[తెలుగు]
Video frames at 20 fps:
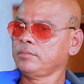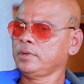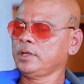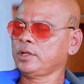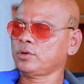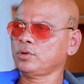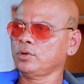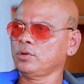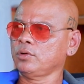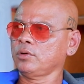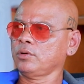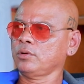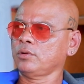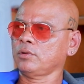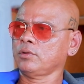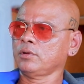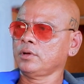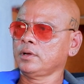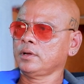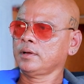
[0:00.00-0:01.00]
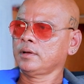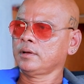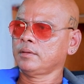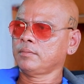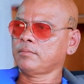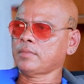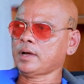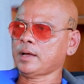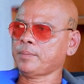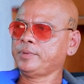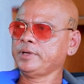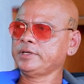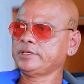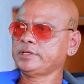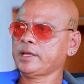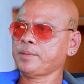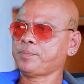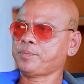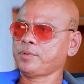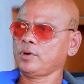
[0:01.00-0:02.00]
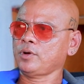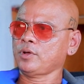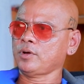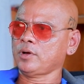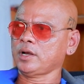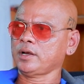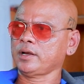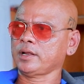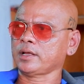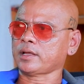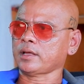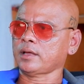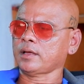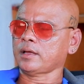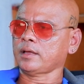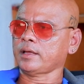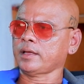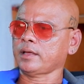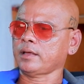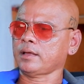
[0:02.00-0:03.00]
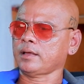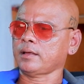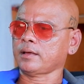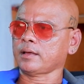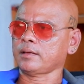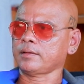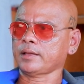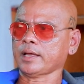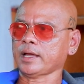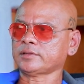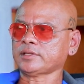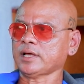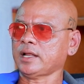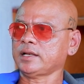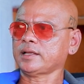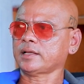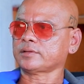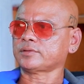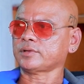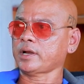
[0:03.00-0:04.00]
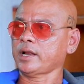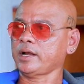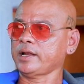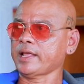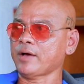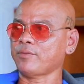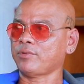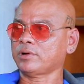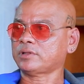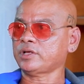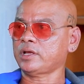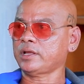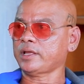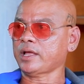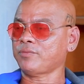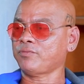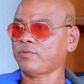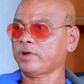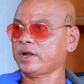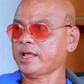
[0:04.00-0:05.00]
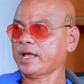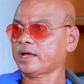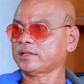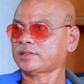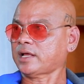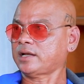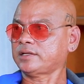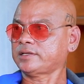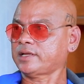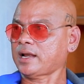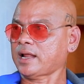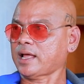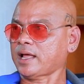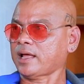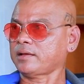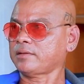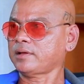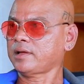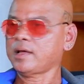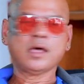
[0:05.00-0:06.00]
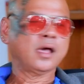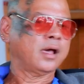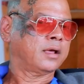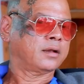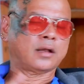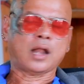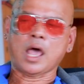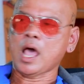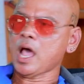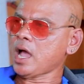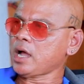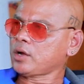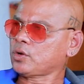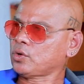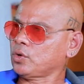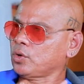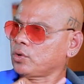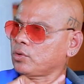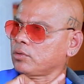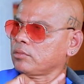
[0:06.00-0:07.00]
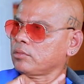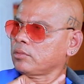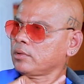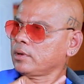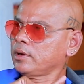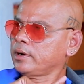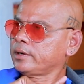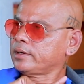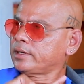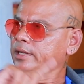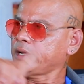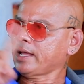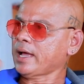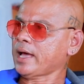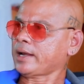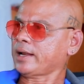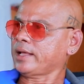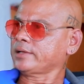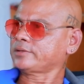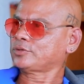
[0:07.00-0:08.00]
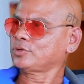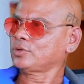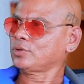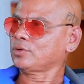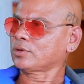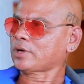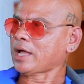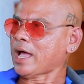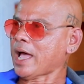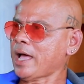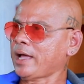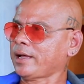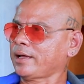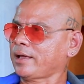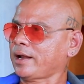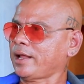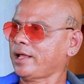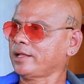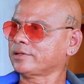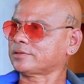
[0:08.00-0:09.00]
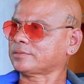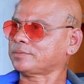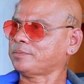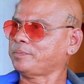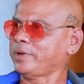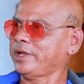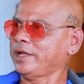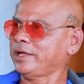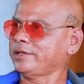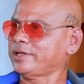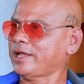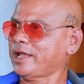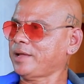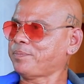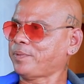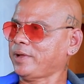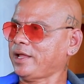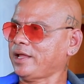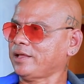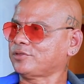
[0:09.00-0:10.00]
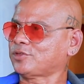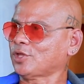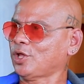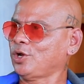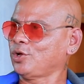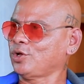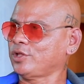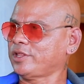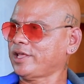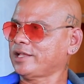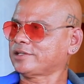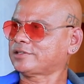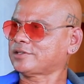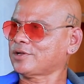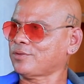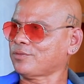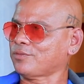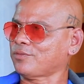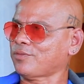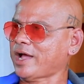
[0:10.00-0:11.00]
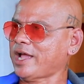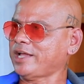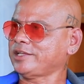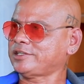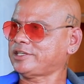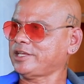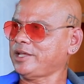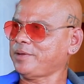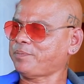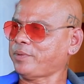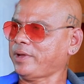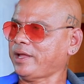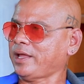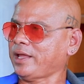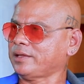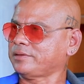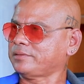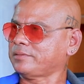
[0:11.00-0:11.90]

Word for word: మీరు మా బీజేపీలో వాళ్ళని ఎగతాళి చేస్తాను నేను ఎవరితో ఎవరిని ఎగతాళి చేయలే నాకు టీఆర్ఎస్ కాంగ్రెస్ బీజేపీ తెలుగుదేశం వైసీపీ